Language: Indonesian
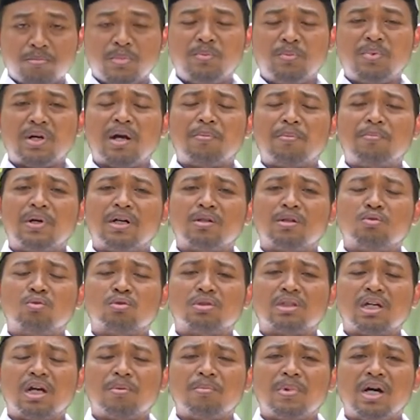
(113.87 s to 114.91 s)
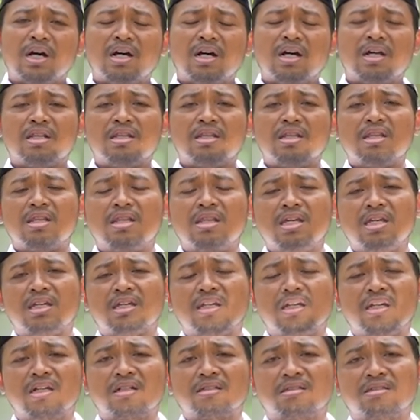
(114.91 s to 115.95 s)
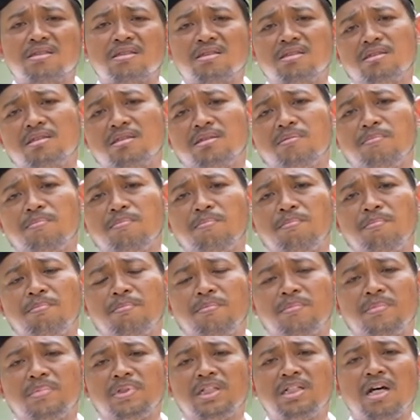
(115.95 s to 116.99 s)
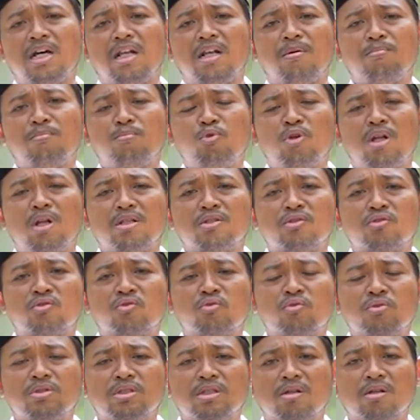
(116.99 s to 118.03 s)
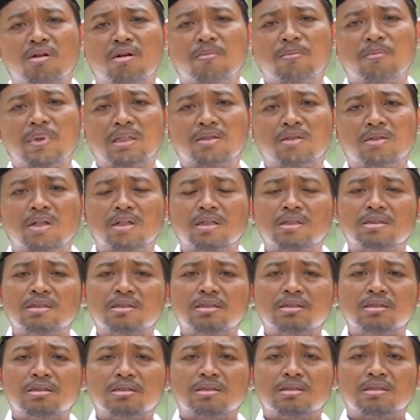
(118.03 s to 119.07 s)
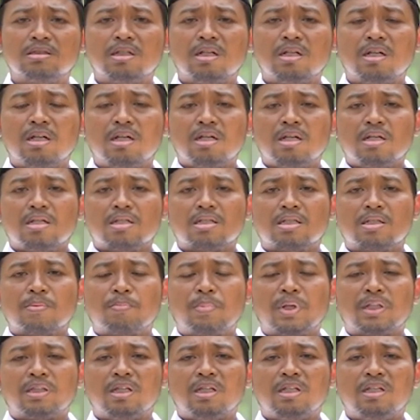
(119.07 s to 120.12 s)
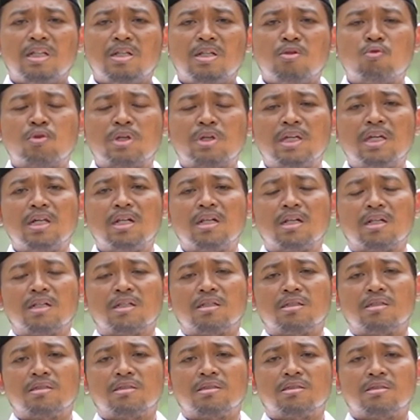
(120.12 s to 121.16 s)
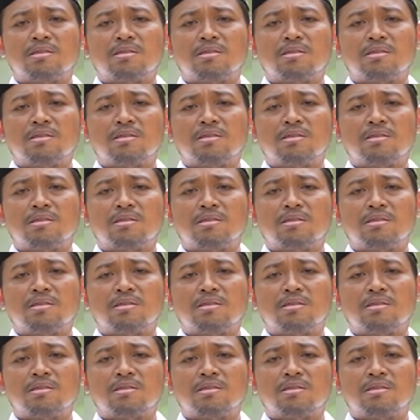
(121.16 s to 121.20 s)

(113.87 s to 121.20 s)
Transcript: Beberapa keutamaan dikir dalam bulan suci Ramadan seperti dinukil